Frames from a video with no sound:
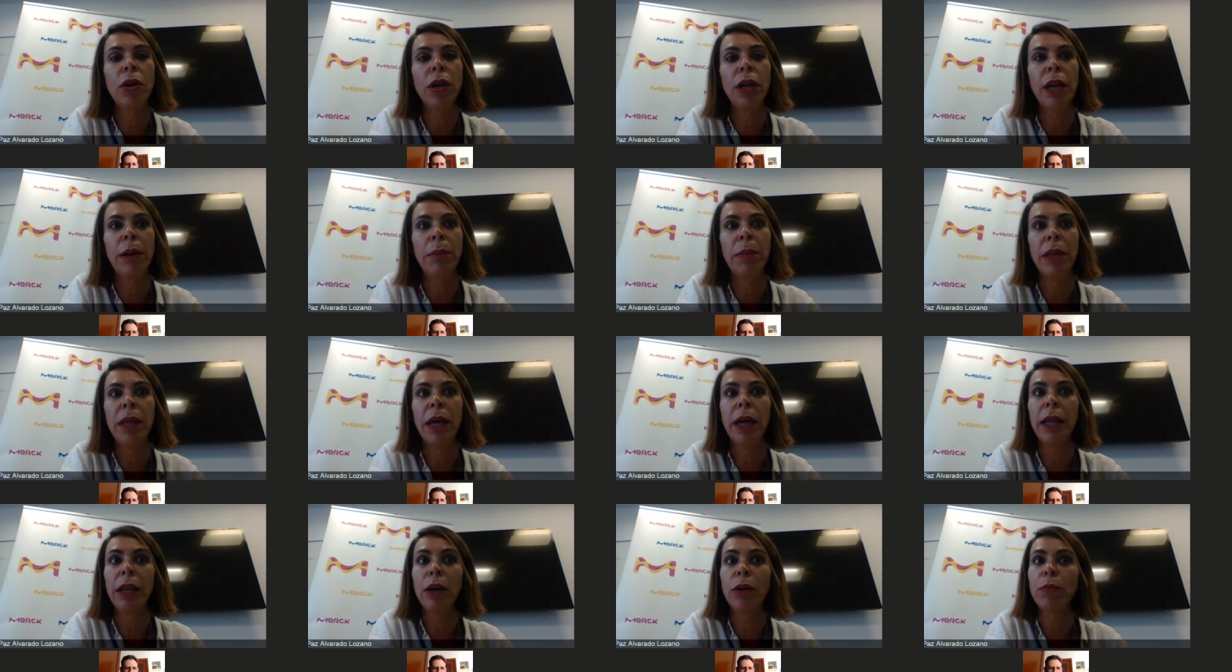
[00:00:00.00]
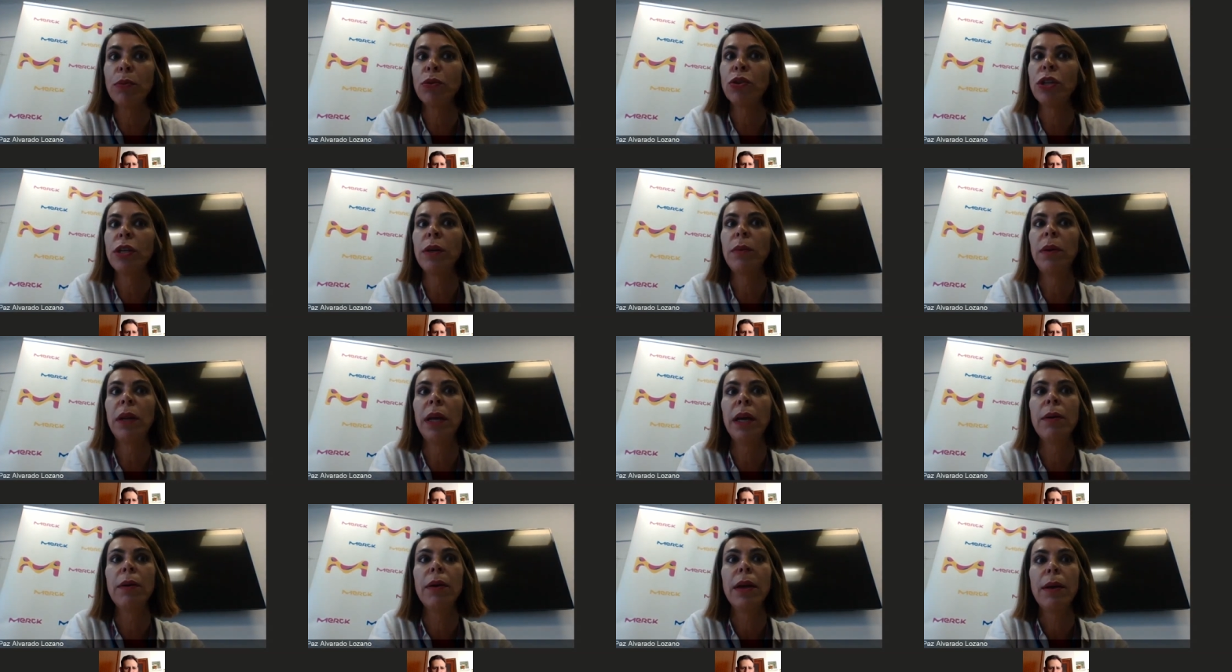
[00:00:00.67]
En la medida de lo
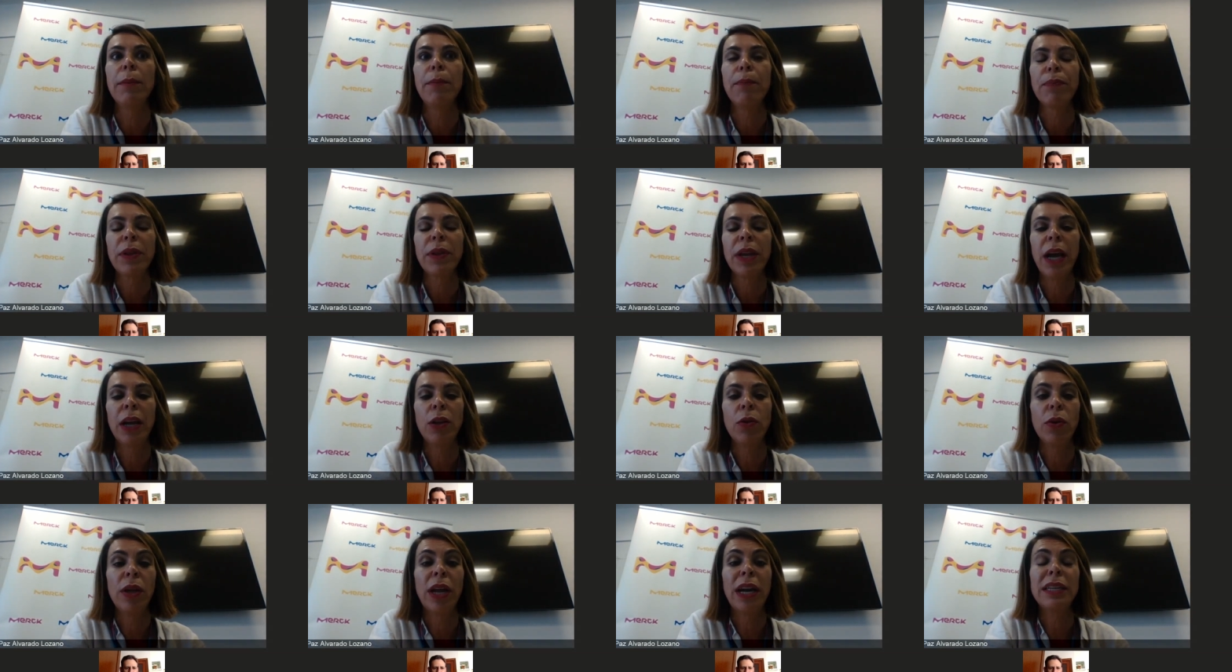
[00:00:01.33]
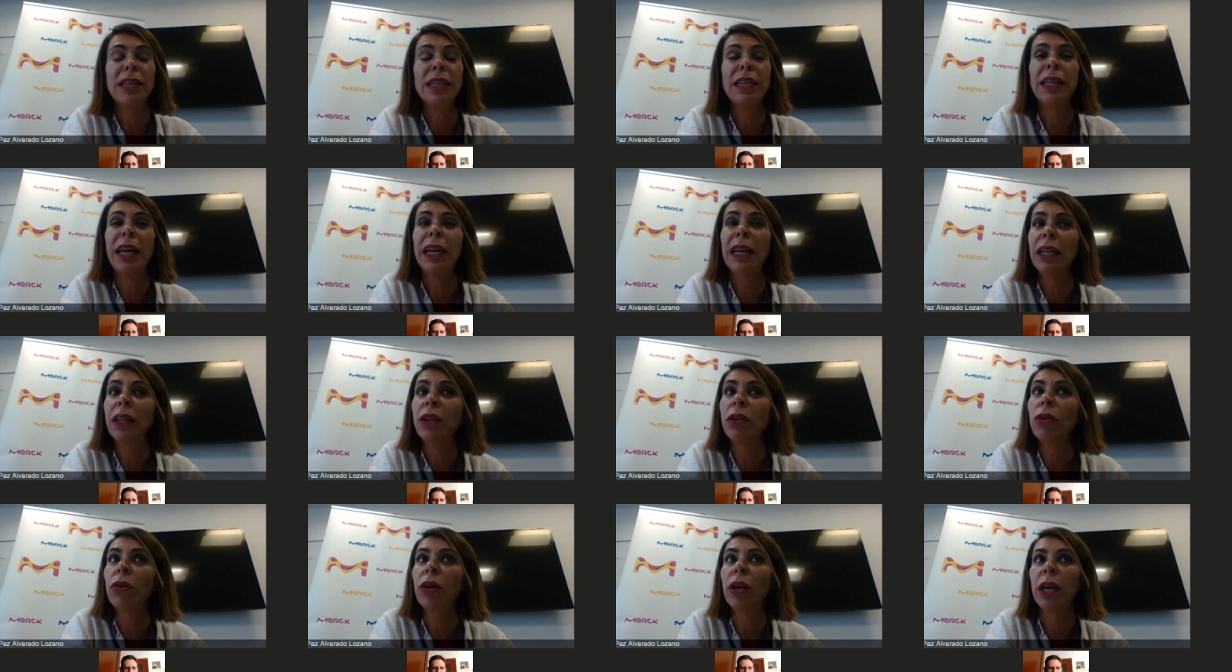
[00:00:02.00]
posible, ayudar a ese
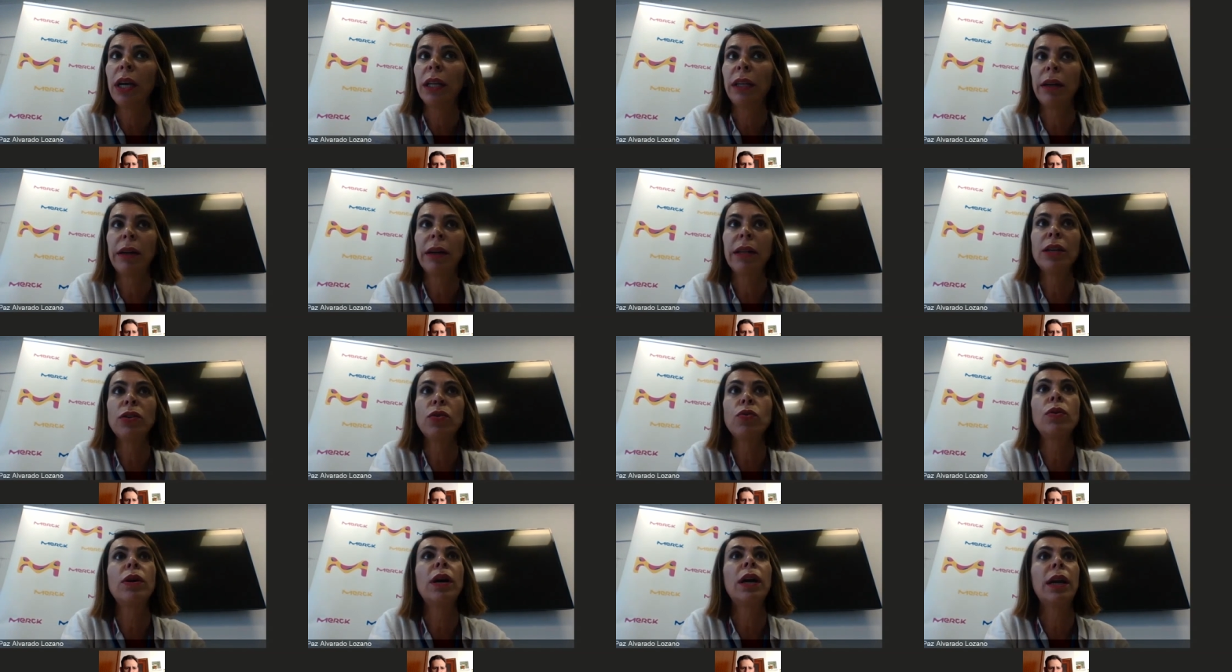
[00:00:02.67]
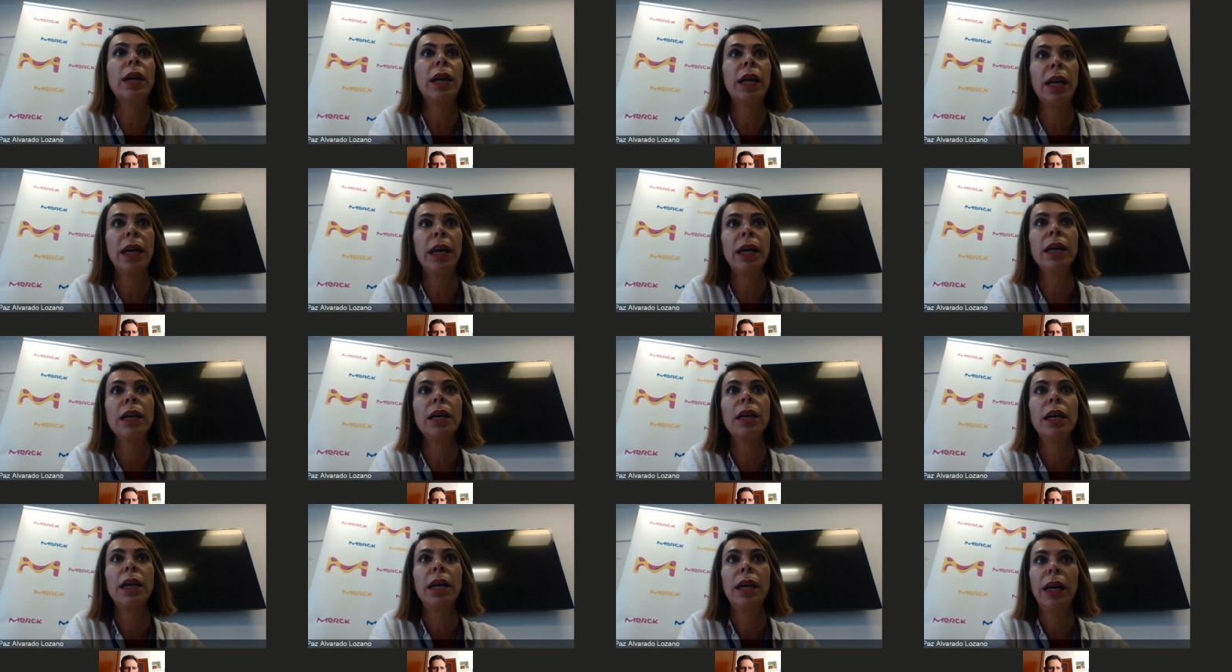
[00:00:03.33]
talento que a través de su
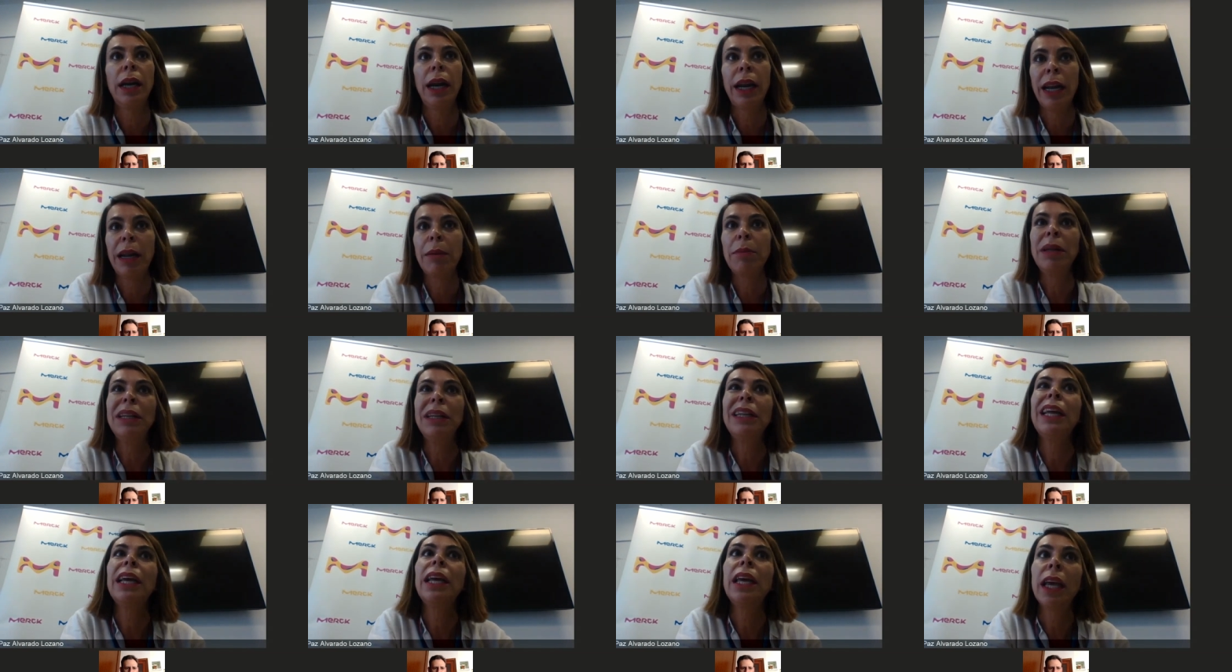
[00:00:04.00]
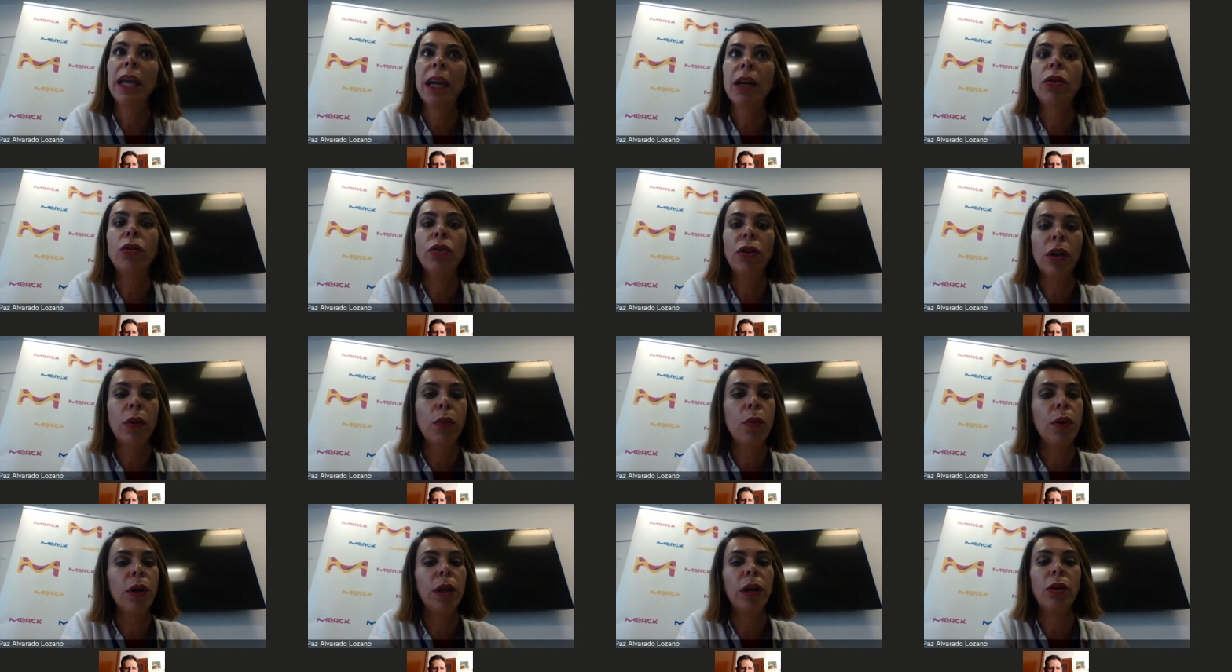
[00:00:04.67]
carrera realmente quiere
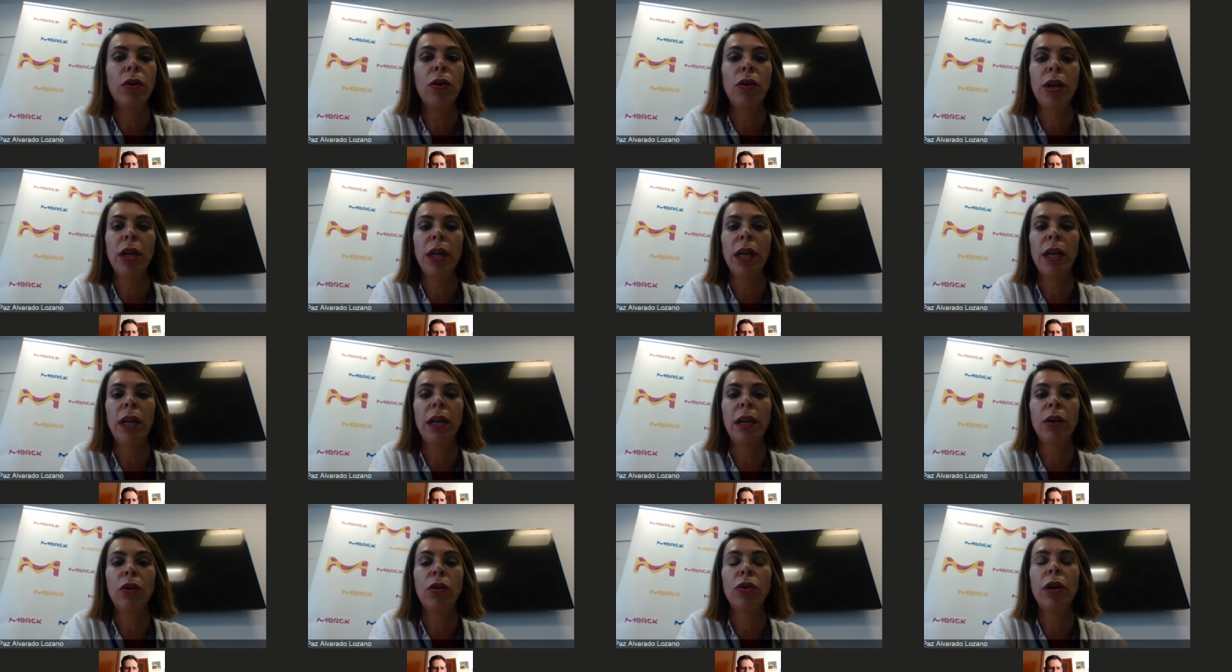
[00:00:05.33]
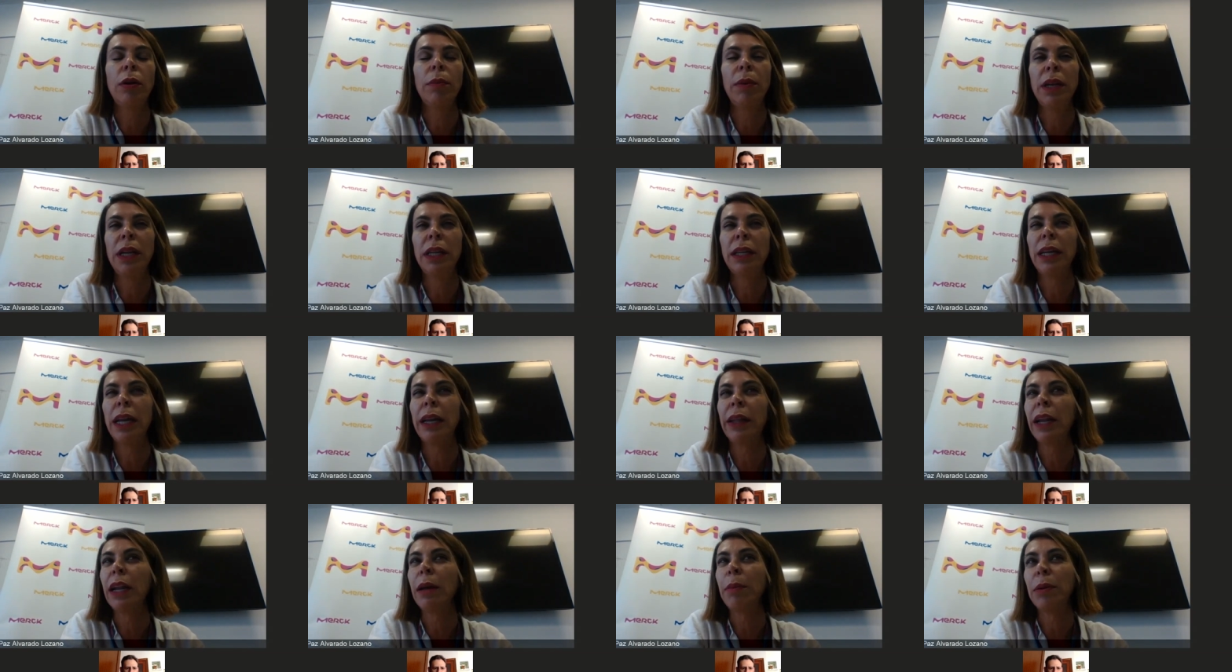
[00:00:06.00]
contribuir con el, con el
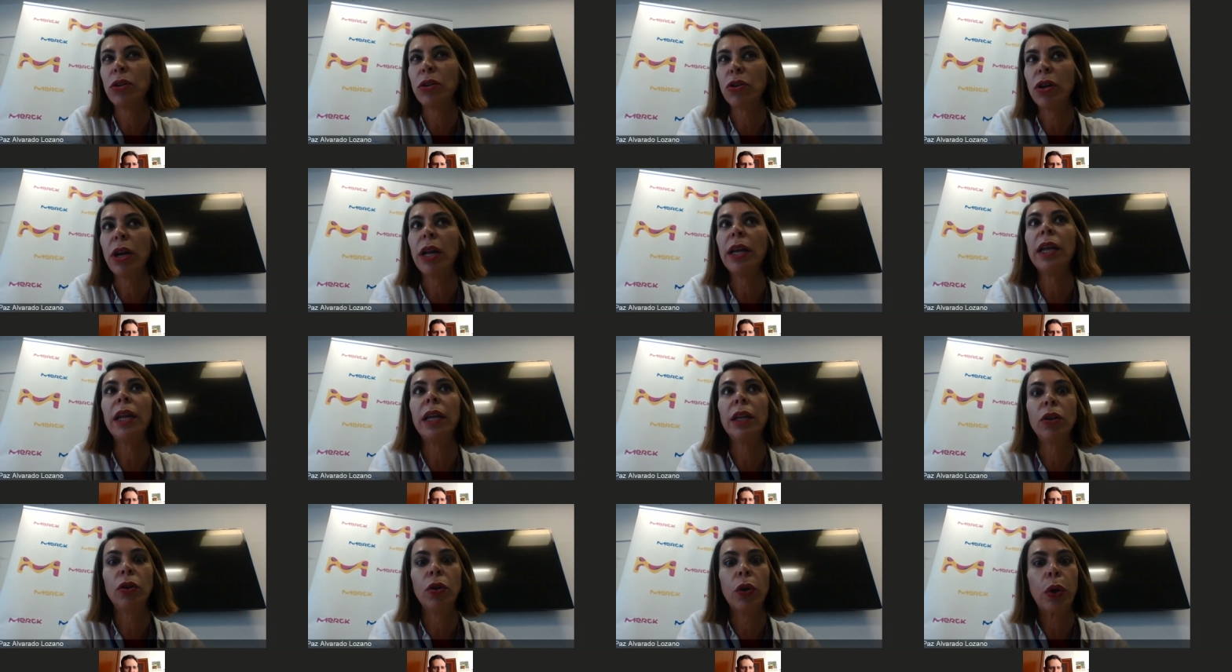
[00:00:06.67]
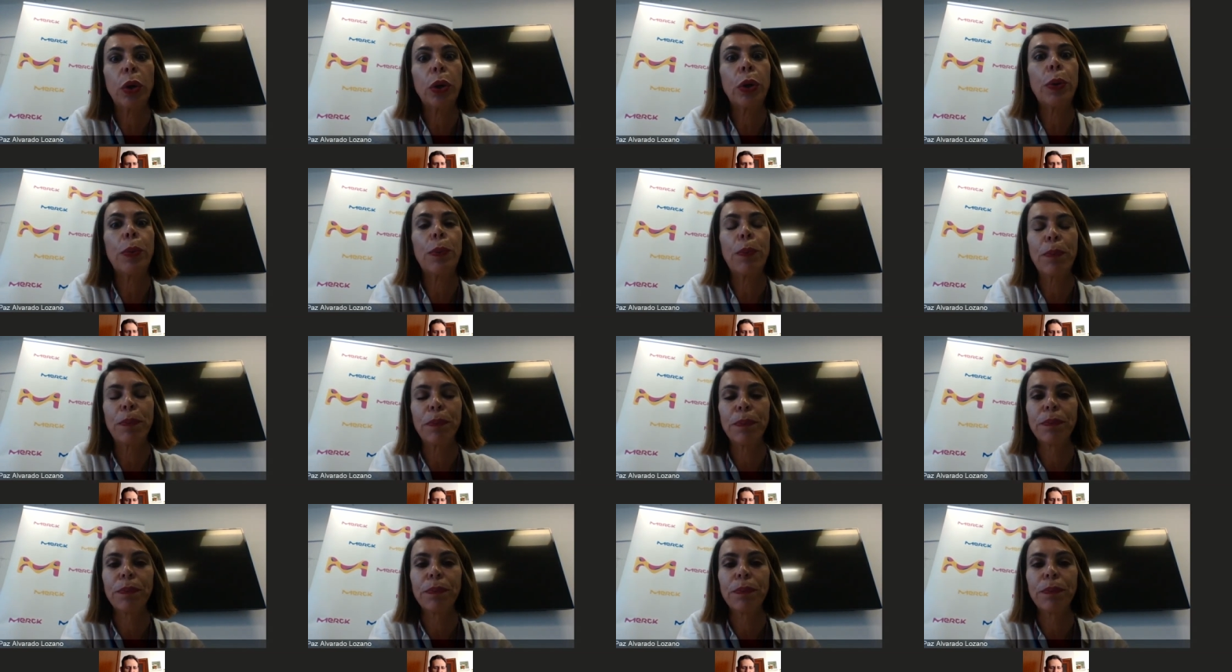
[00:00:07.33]
bienestar de las personas y el entorno.